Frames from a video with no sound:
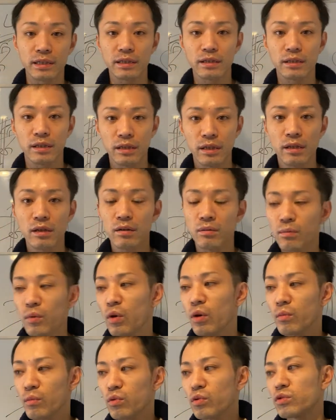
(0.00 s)
行ってね、
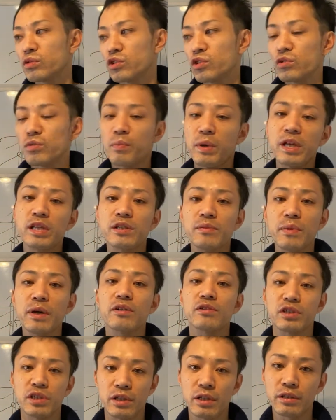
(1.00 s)
僕ちょっと
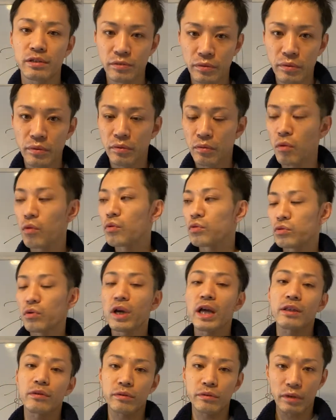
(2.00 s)
ベンチマークしてたんですよ。今後どう
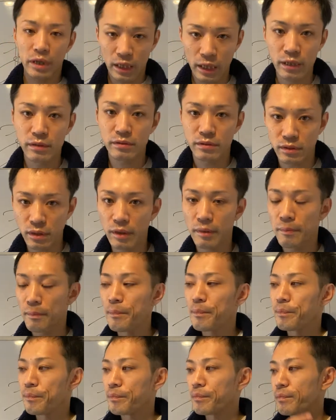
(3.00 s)
やんのかな、っつって。
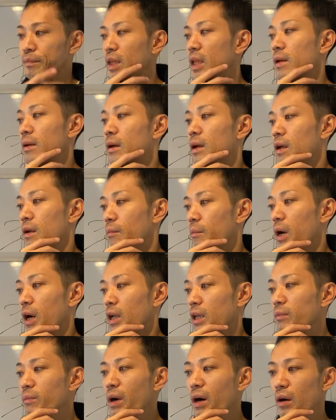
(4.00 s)
で、まあ
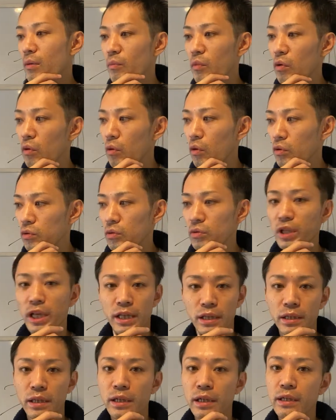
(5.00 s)
今はもうほとんどやっ
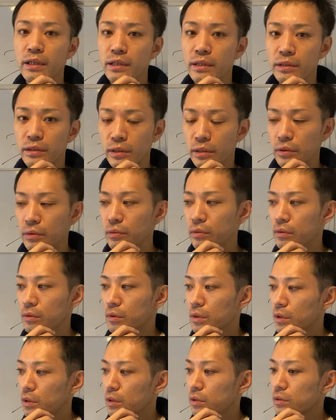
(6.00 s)
てないんですけど、
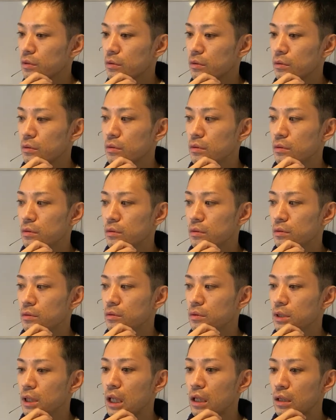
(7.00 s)
その、
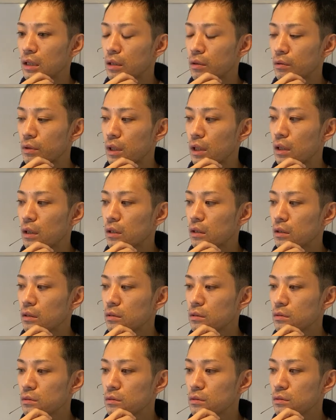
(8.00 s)
なんだろうな、
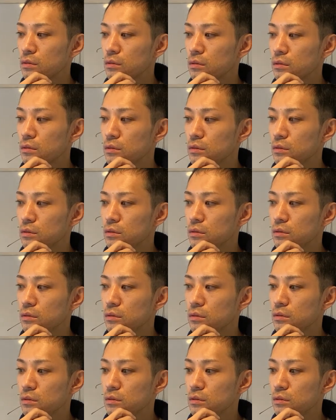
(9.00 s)

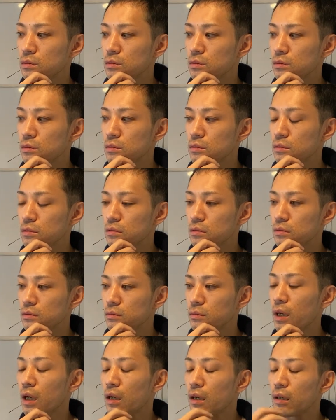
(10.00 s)
う
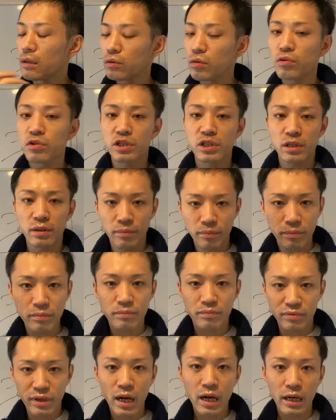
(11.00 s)
まあ投資で
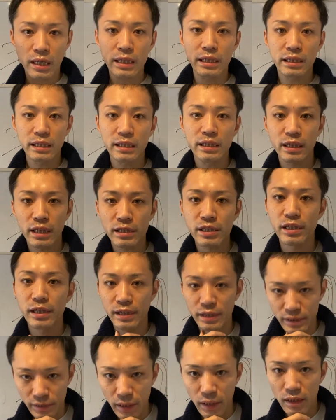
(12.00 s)
ブワーいったじゃない
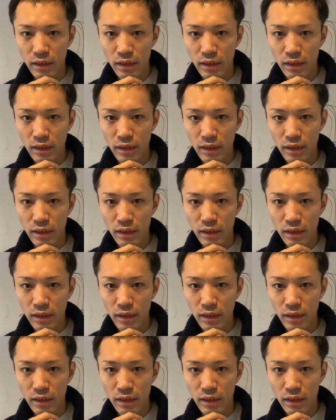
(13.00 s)
ですか